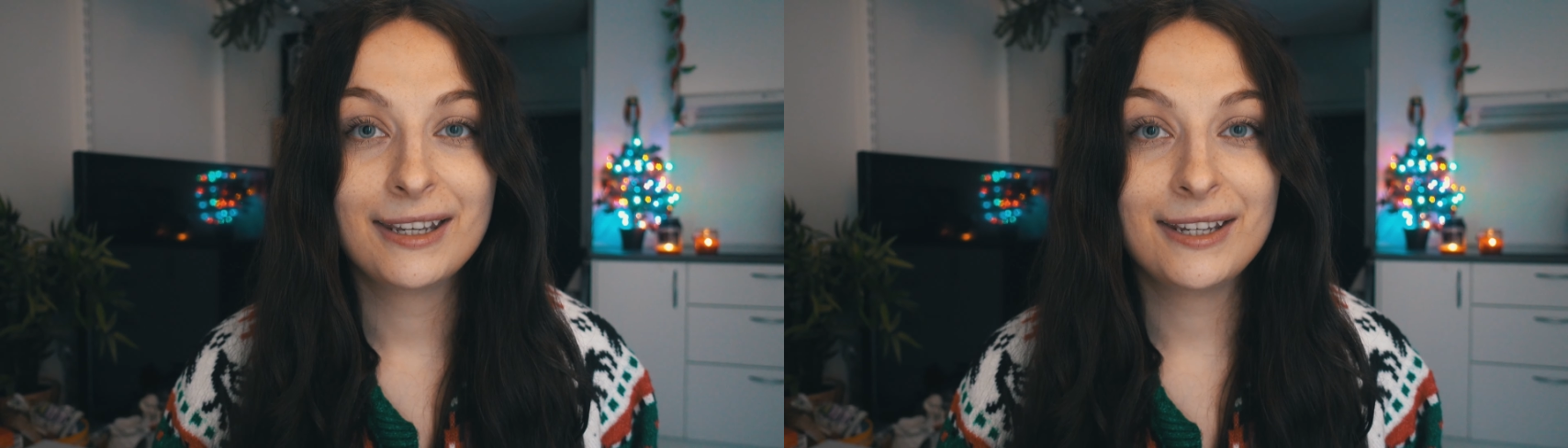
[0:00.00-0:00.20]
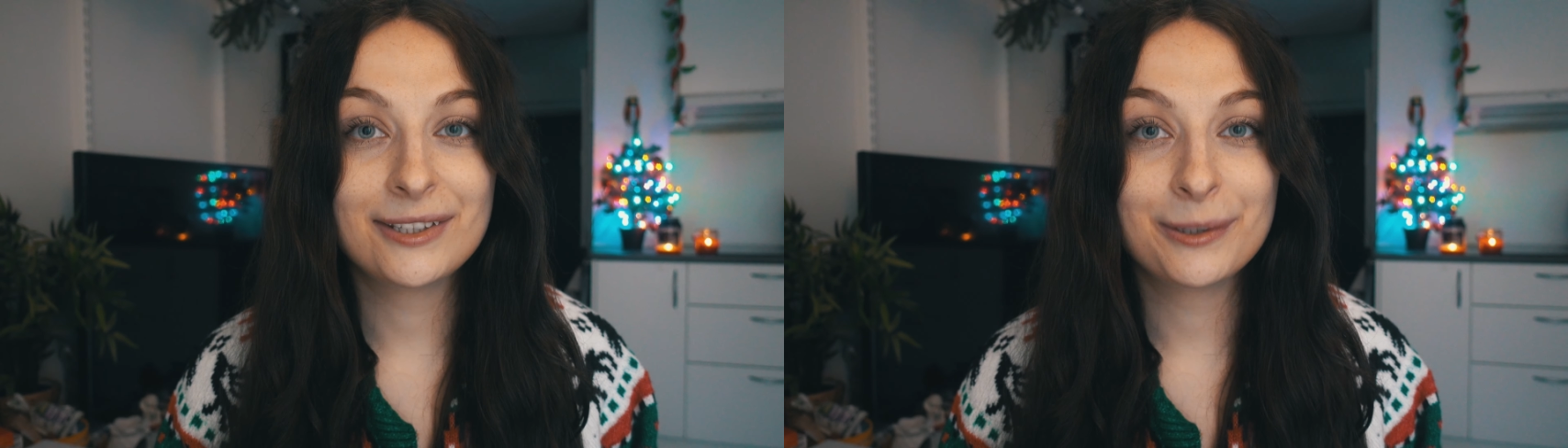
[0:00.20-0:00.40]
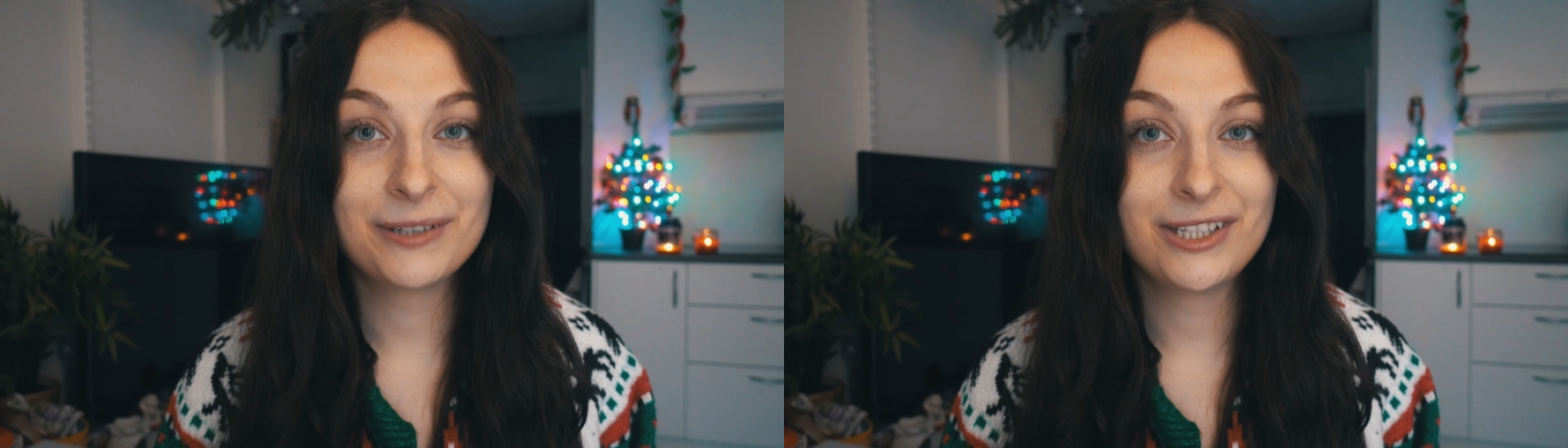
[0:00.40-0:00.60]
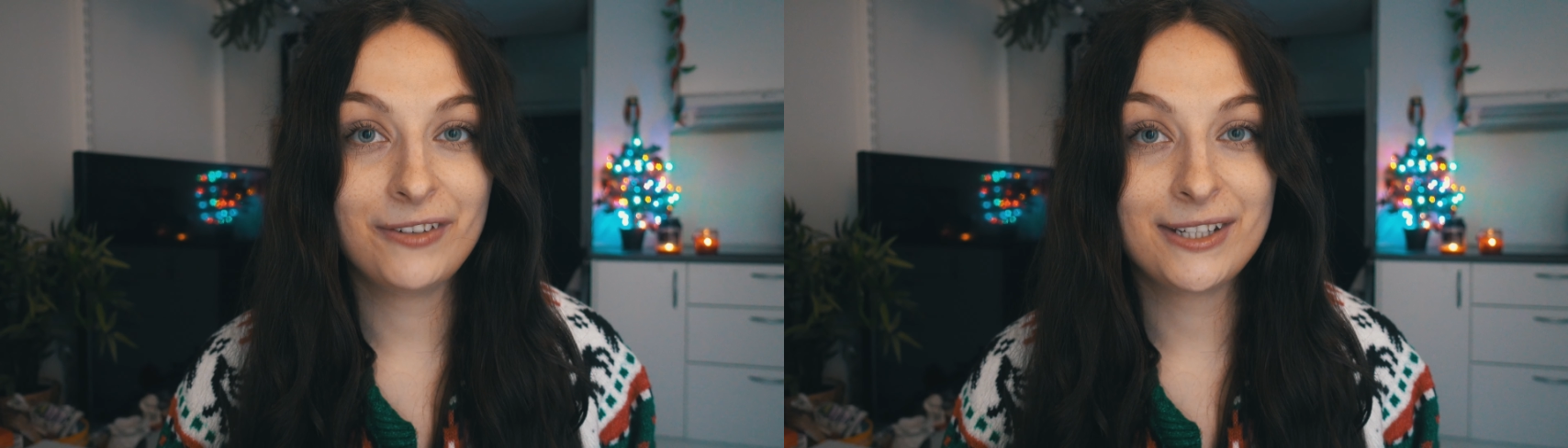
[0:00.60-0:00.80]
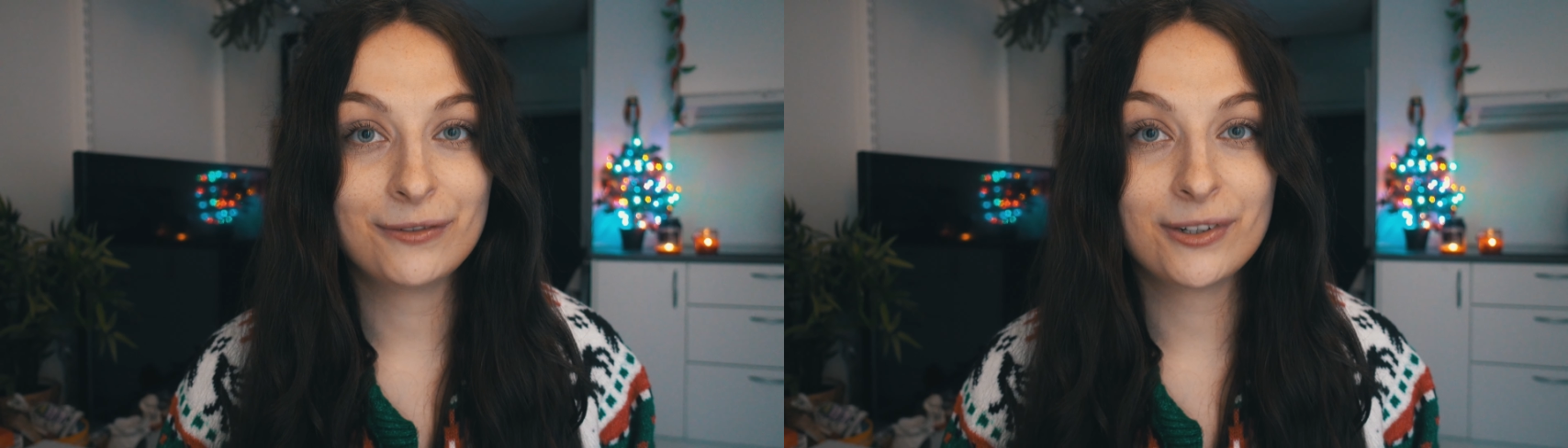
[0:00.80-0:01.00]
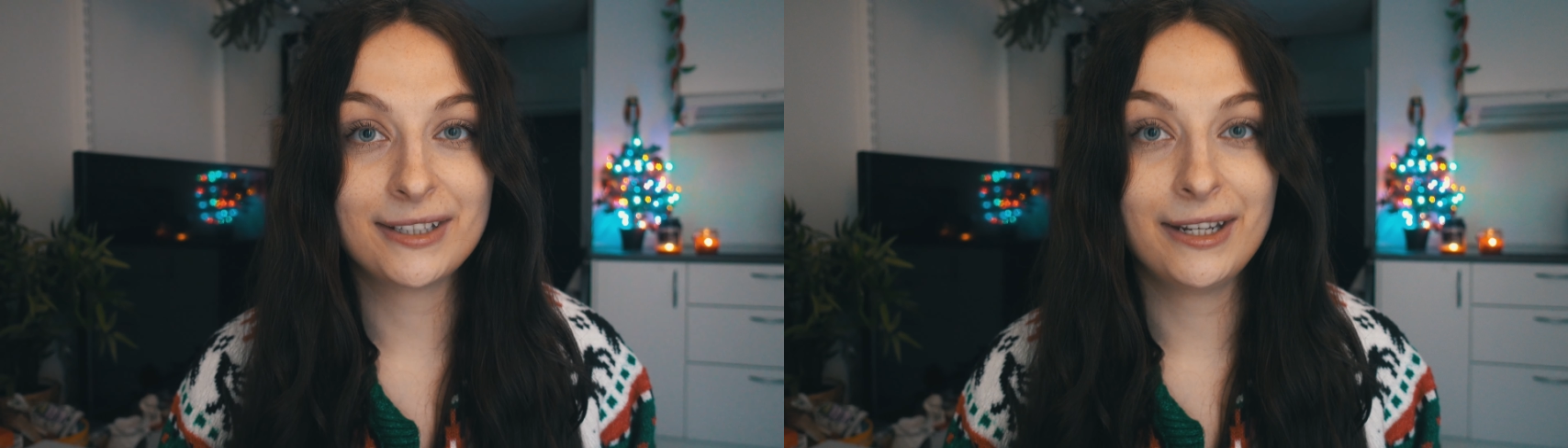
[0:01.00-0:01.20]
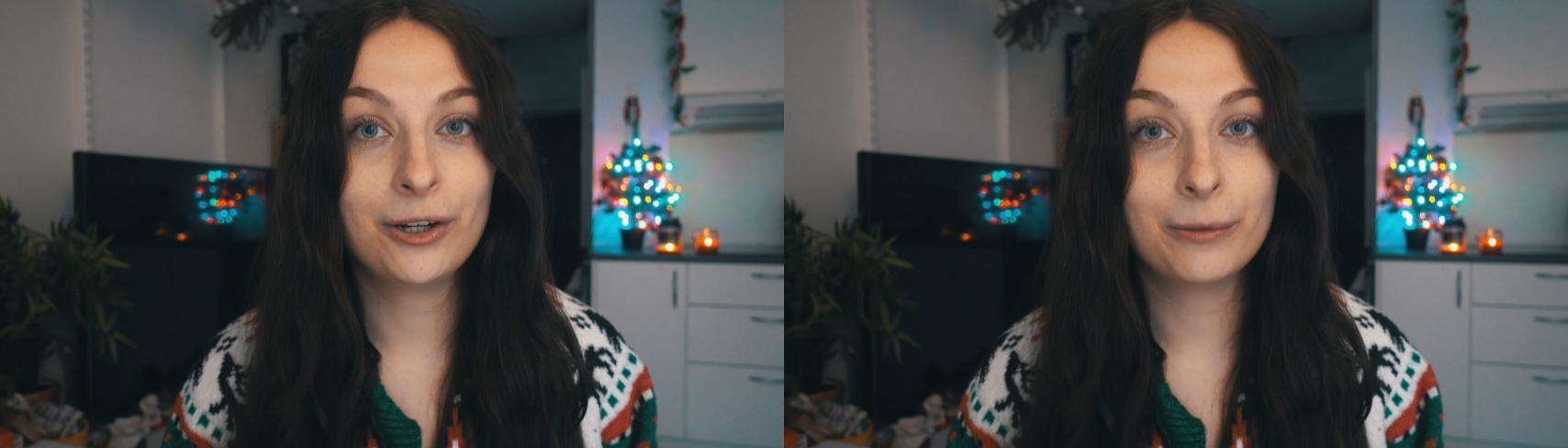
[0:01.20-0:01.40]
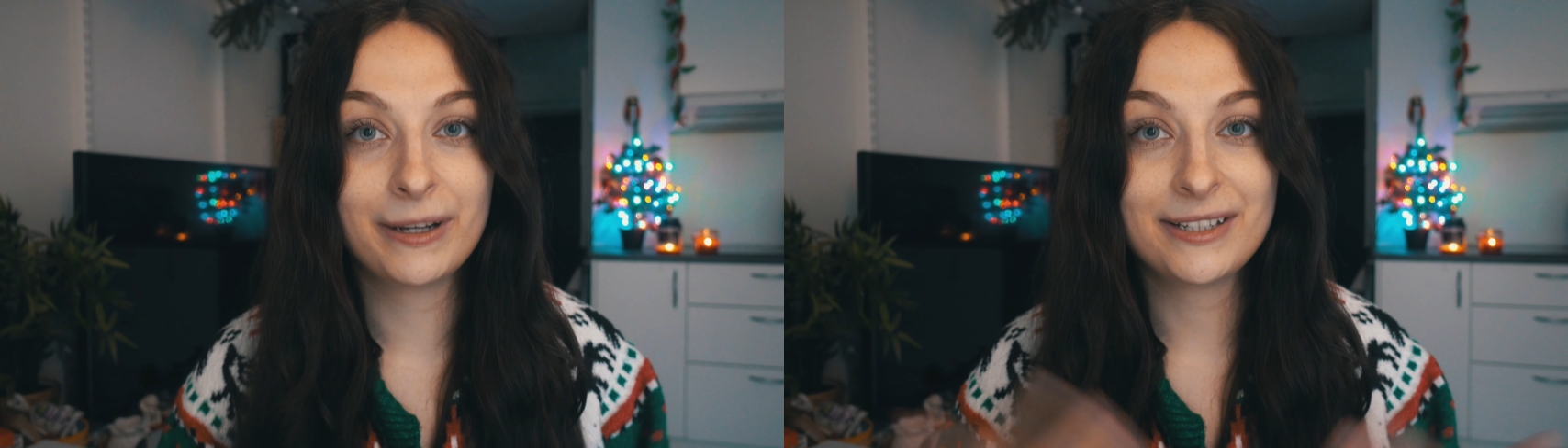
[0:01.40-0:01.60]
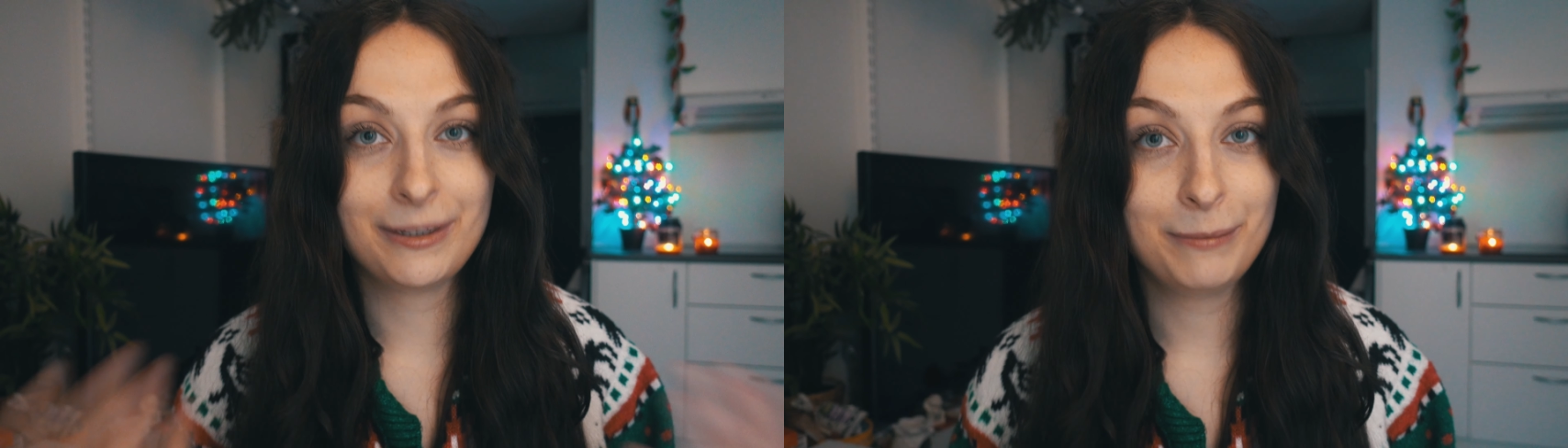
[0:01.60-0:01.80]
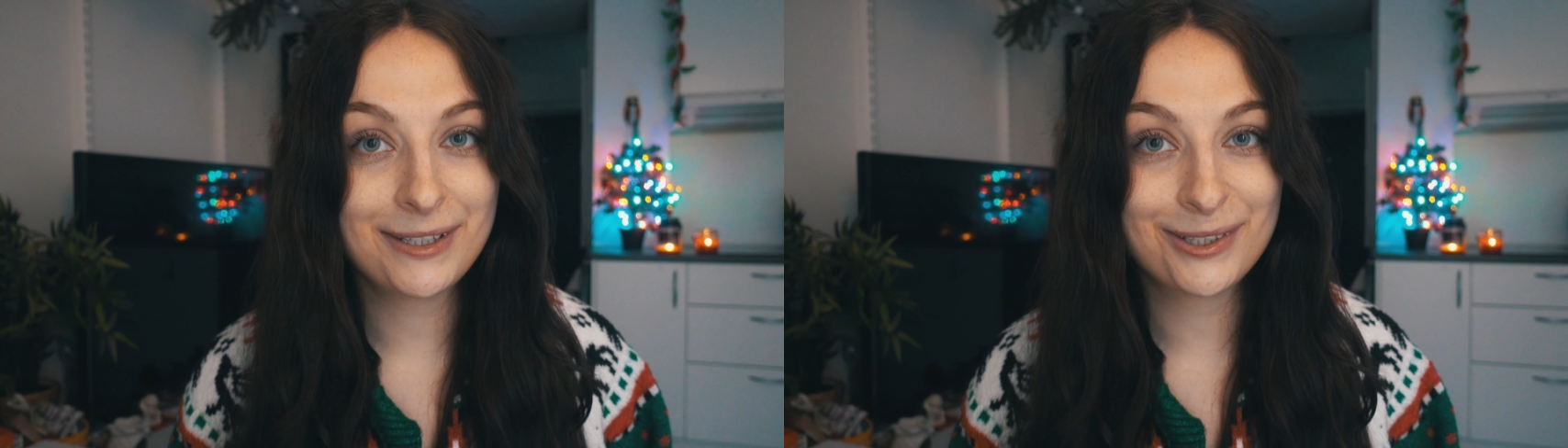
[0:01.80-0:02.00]
Jest to przeciwieństwo znanego
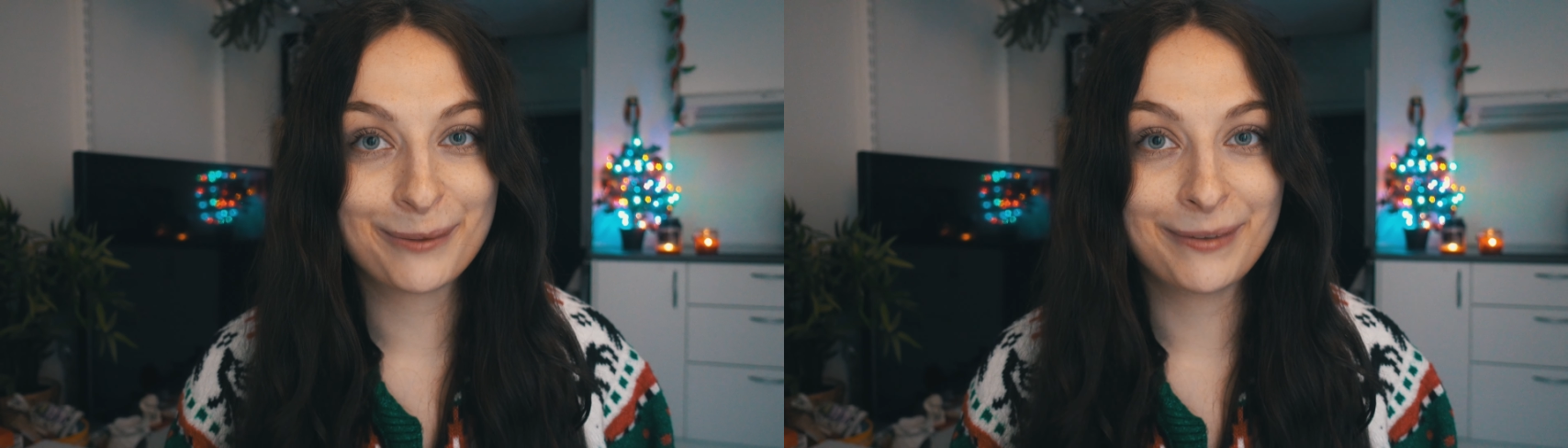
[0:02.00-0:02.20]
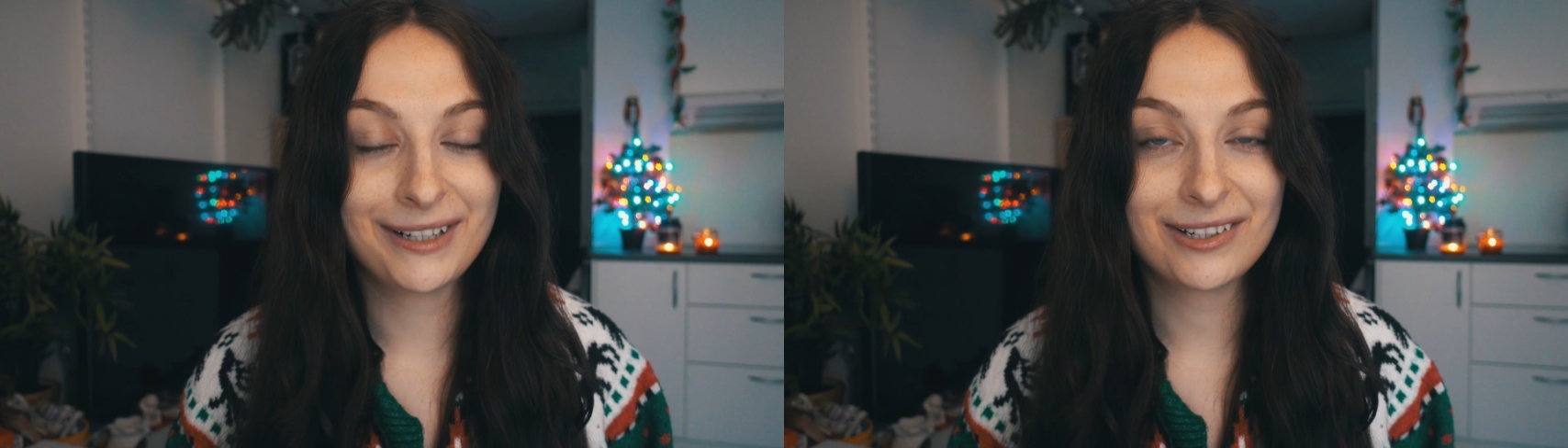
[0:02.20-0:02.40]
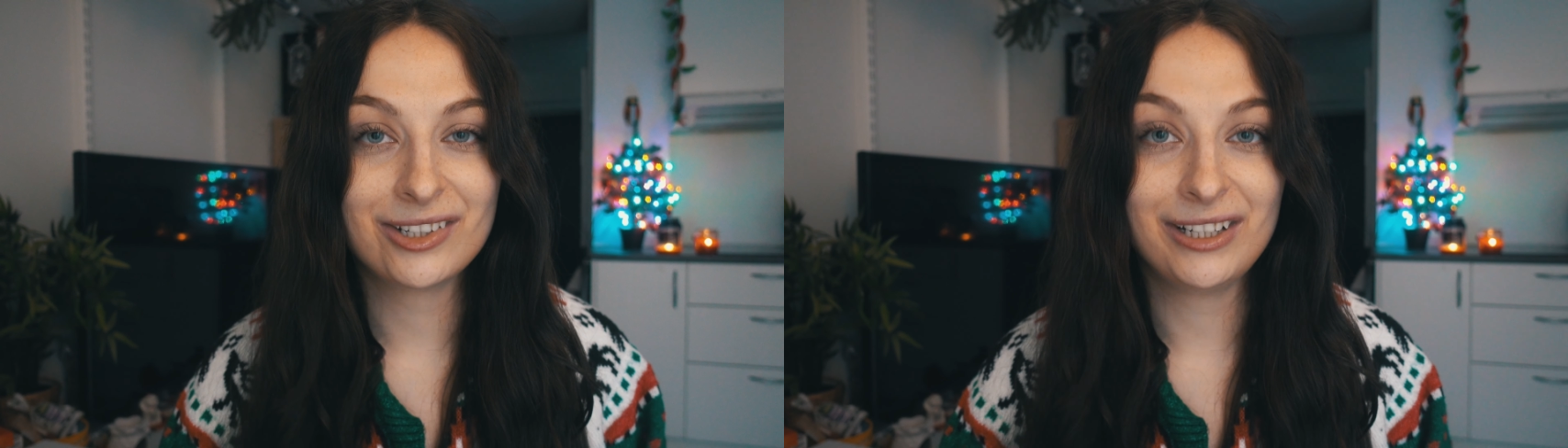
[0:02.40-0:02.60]
bardziej Midsommar,